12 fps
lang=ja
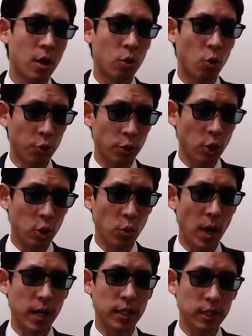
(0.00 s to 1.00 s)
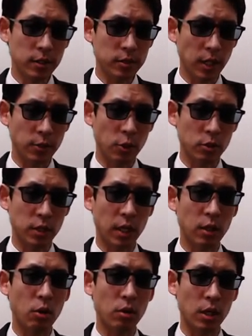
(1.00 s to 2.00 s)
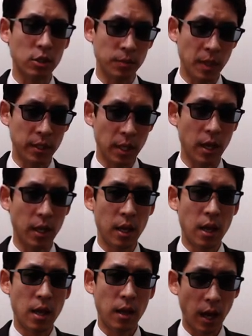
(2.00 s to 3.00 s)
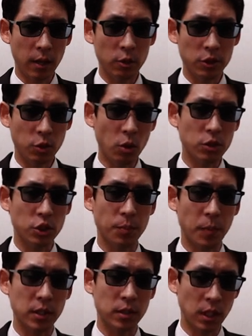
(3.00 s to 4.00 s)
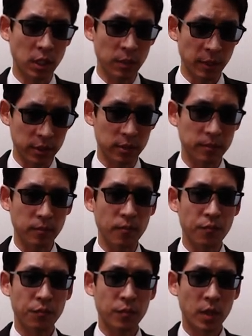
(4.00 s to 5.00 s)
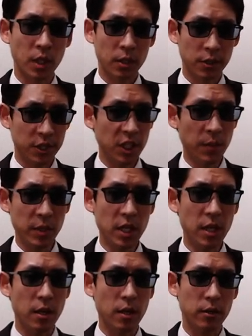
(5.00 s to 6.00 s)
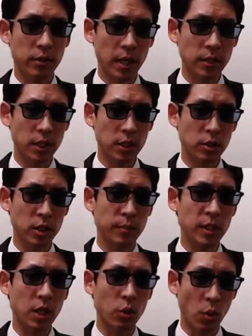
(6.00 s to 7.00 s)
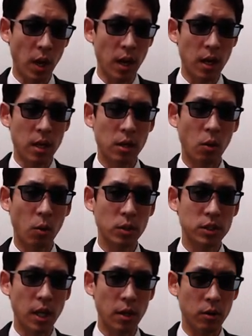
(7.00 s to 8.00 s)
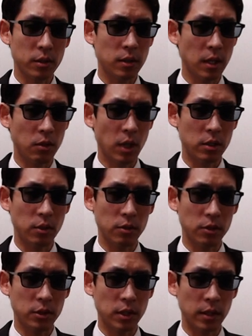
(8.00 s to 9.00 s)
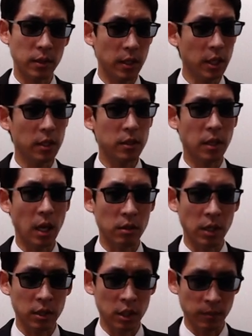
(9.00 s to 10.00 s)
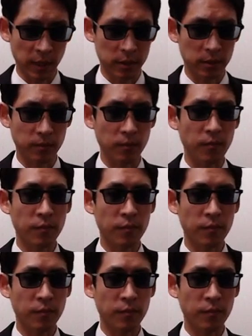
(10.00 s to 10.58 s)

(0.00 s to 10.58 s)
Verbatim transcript: この曲はいつ作曲されたのか不明で、彼の死後出版されています。ちなみにフランチェスコ・ダ・ミラノはこの時代の1543年に亡くなっています。